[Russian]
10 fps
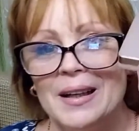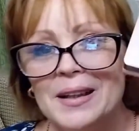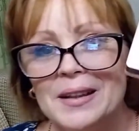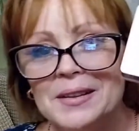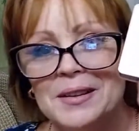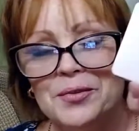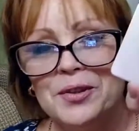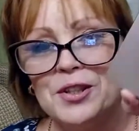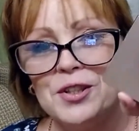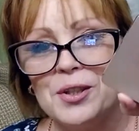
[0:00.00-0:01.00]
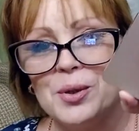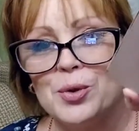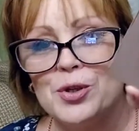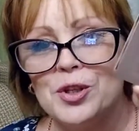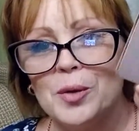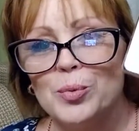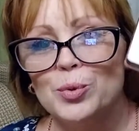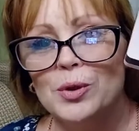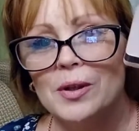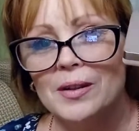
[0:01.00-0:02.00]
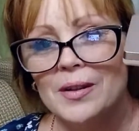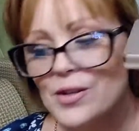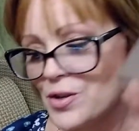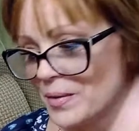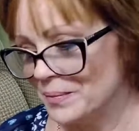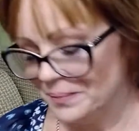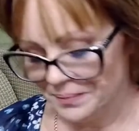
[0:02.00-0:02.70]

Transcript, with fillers: Это фиксирующая пудра наша.